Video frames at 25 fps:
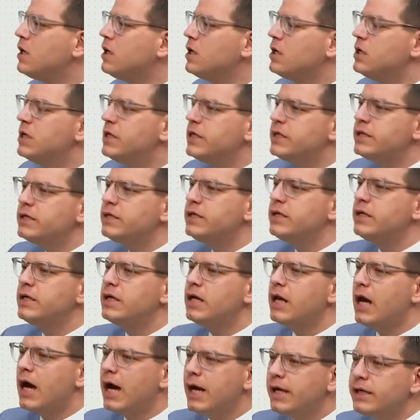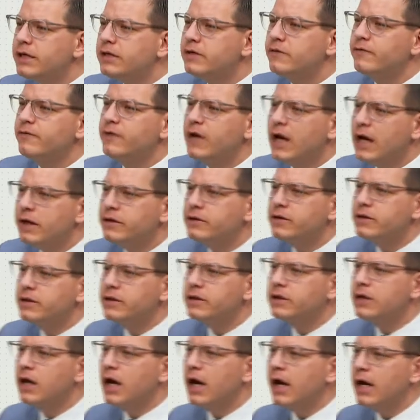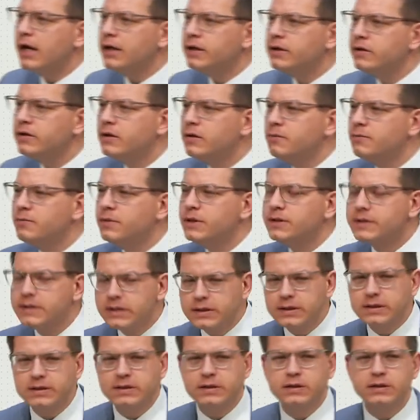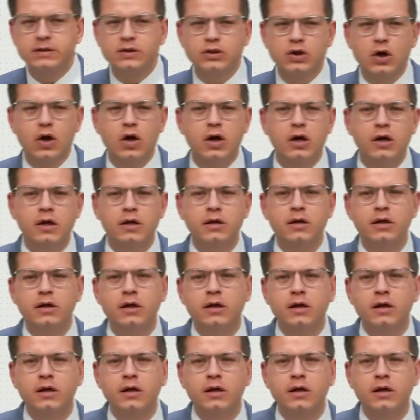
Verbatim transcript: nicht die gleiche Wertigkeit besitzen soll